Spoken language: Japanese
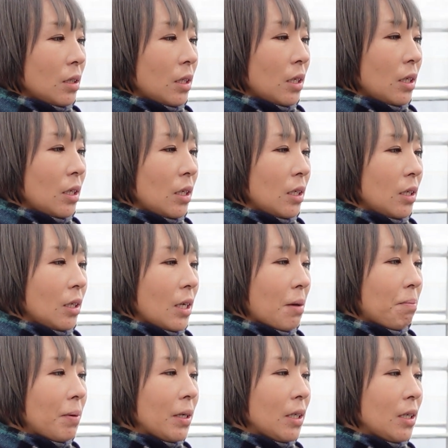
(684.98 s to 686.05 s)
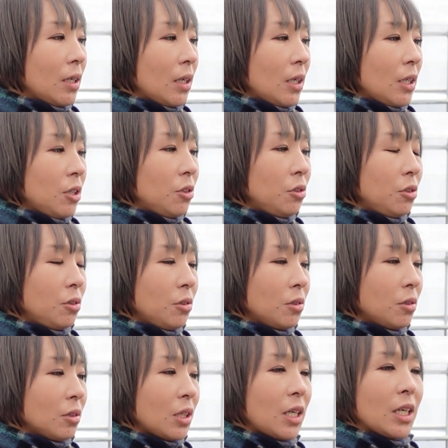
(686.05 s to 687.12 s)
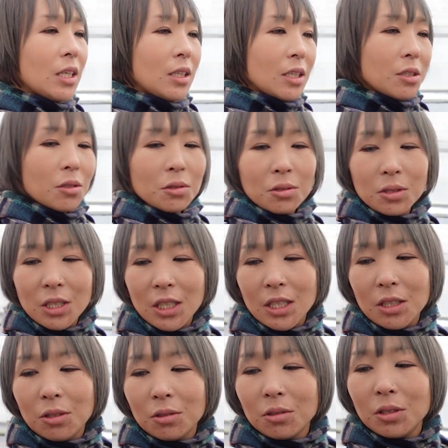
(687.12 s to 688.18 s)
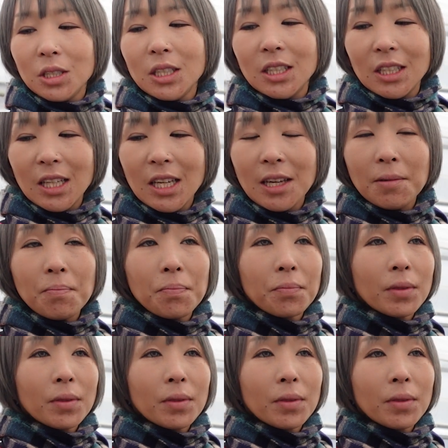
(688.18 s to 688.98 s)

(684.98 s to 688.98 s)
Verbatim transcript: でやっぱり輸入の苗ってその時期その時期で、